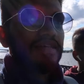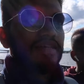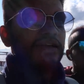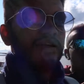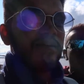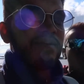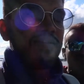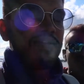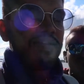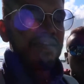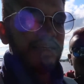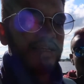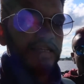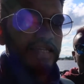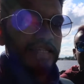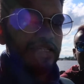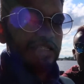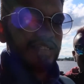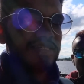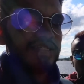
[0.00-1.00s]
बहुत कुछ है
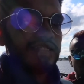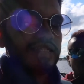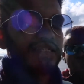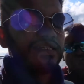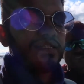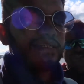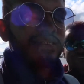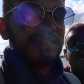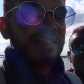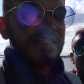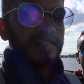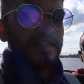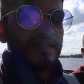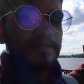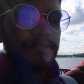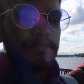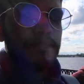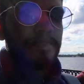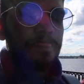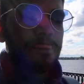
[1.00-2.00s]
दिखाने को बट अगर हम
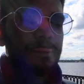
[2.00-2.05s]
ज़्यादा